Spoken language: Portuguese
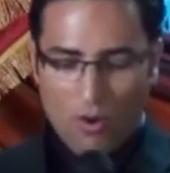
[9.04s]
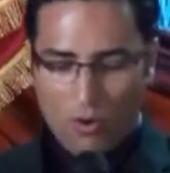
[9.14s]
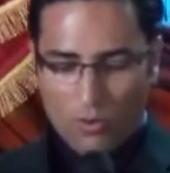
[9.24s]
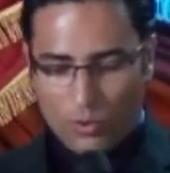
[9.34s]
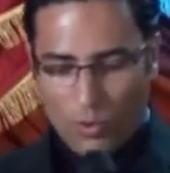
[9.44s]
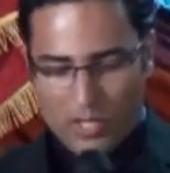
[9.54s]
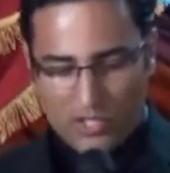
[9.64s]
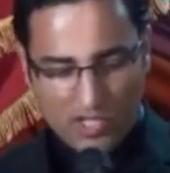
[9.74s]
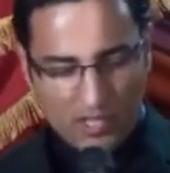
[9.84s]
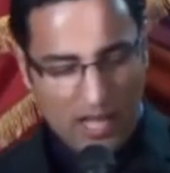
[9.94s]
ou no
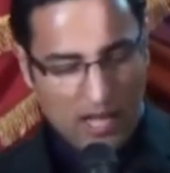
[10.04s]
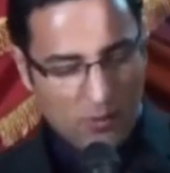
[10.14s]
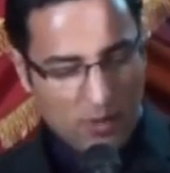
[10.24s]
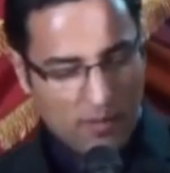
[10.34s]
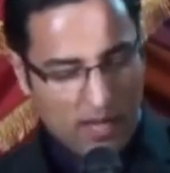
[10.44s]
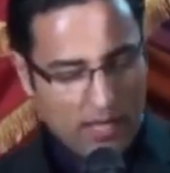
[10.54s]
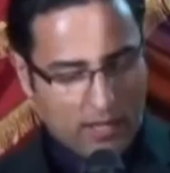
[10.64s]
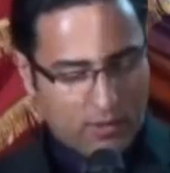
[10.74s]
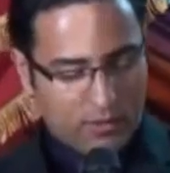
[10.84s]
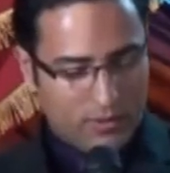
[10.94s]
original
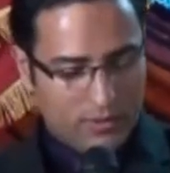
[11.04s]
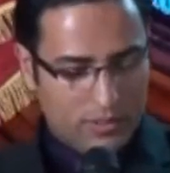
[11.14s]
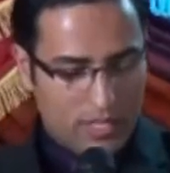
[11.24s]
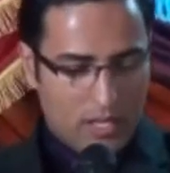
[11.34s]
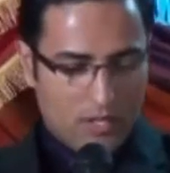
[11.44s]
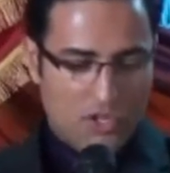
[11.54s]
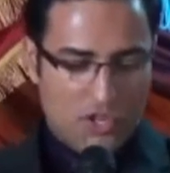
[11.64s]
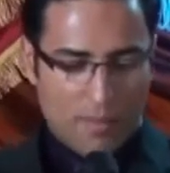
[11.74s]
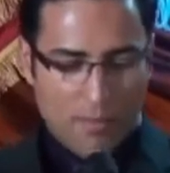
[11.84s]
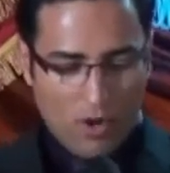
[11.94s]
hebraico,
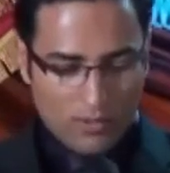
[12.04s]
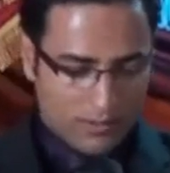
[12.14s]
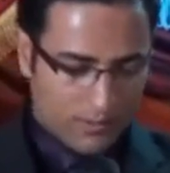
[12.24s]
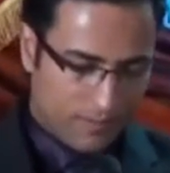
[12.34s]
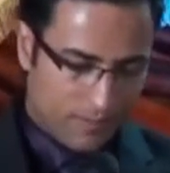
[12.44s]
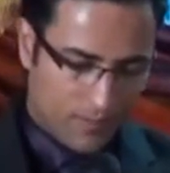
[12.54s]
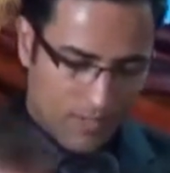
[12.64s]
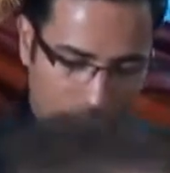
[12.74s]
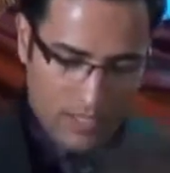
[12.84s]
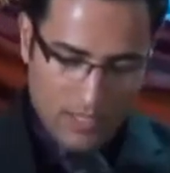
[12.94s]
Shemot,
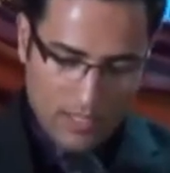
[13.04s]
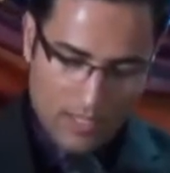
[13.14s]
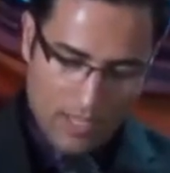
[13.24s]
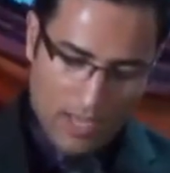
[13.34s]
que